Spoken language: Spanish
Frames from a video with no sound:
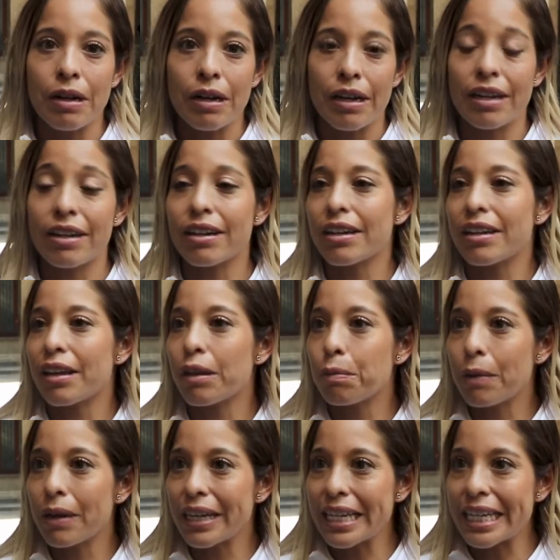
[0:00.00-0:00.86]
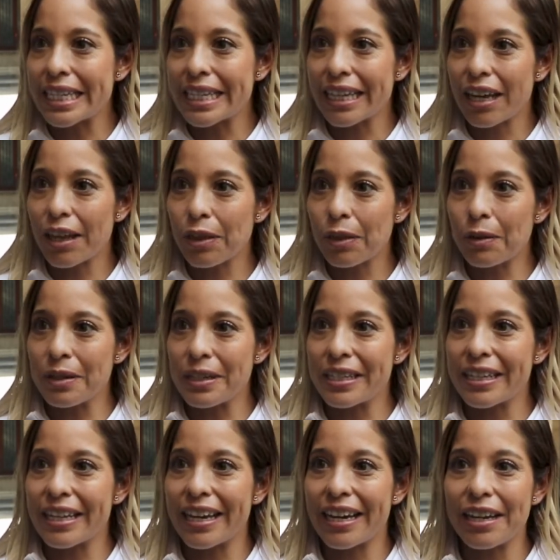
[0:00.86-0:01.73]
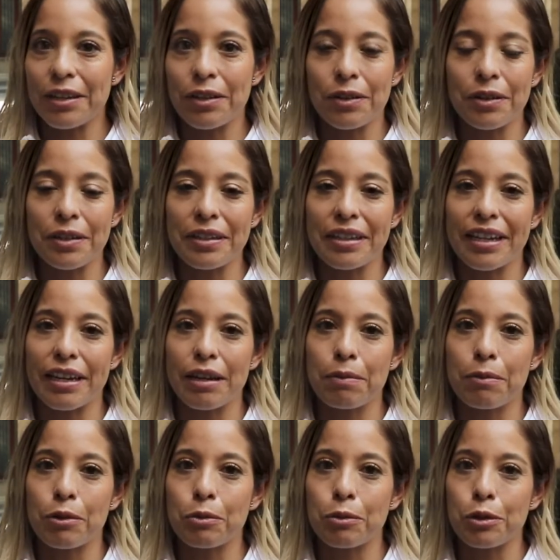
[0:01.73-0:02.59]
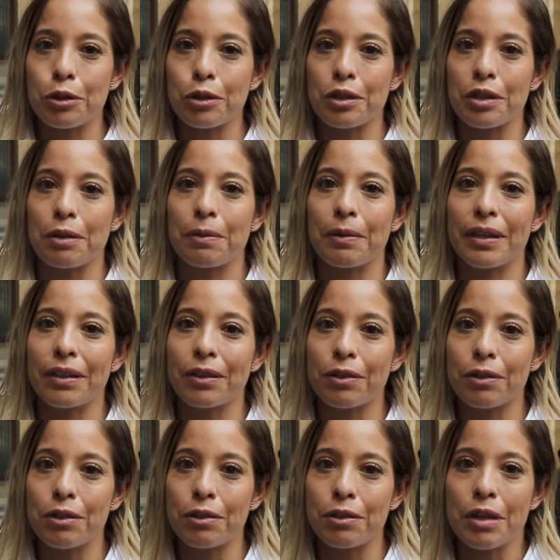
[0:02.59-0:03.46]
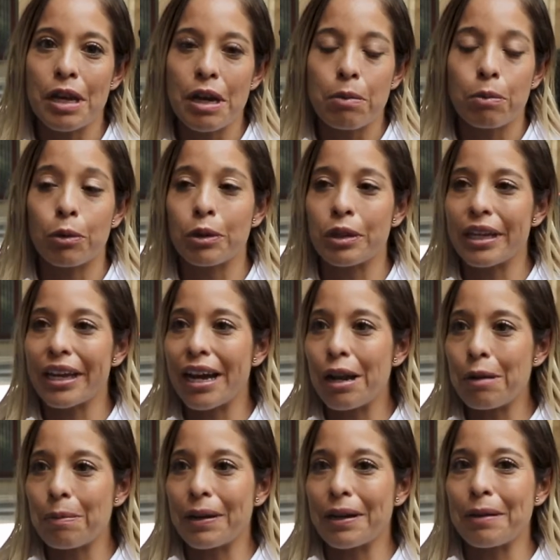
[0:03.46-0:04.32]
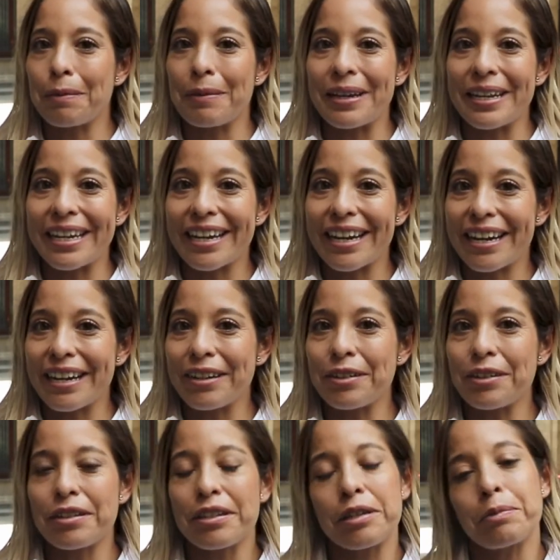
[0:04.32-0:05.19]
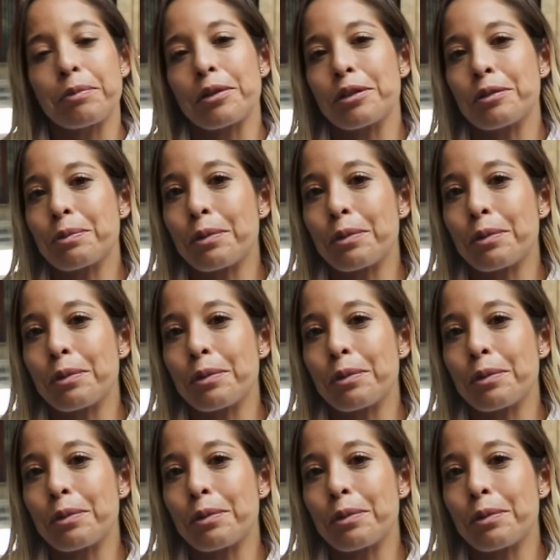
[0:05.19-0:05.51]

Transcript: en realidad va iniciando este año y tenemos muchos eventos mundial, panamericanos y pues